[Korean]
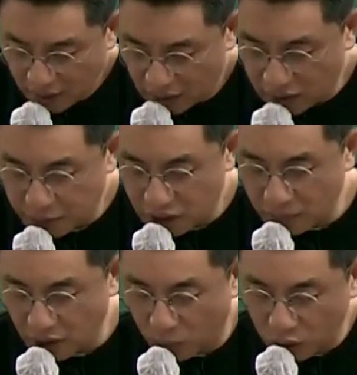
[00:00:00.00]
이십칠
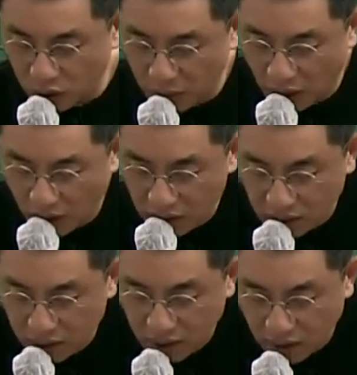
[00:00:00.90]
번에
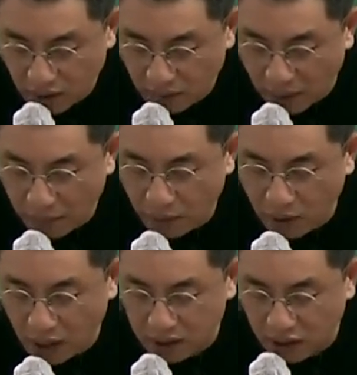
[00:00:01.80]
보시면
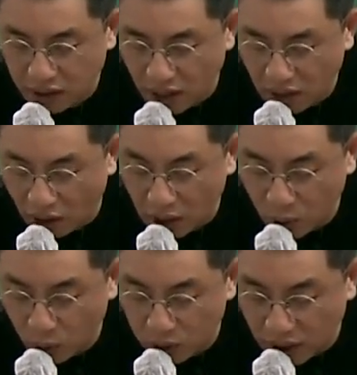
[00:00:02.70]
베버가 제시한
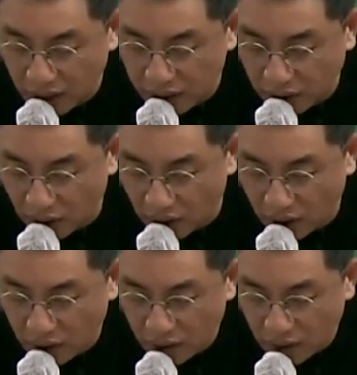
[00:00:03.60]

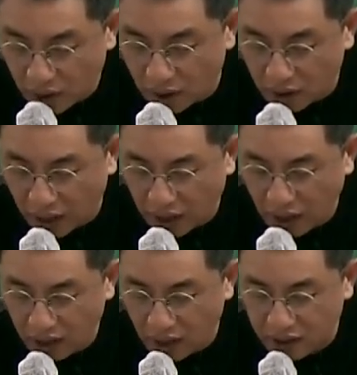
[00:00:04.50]
관료제에서 어,
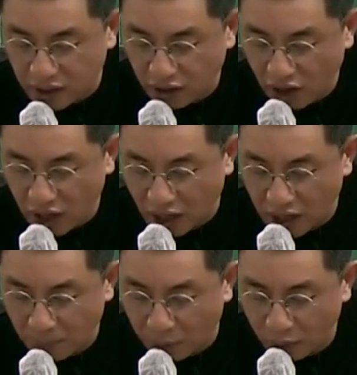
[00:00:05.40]
개개인의 직위에
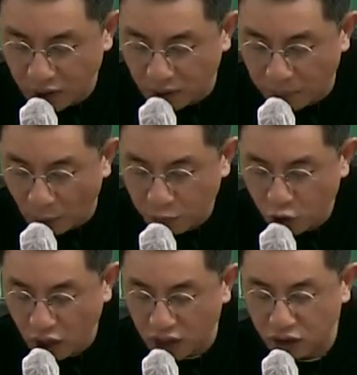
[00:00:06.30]
관한 범위는
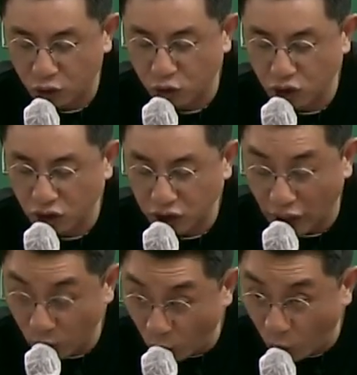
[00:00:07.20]
법규에서
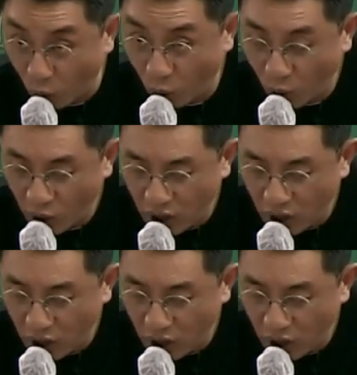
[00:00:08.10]
규정되고,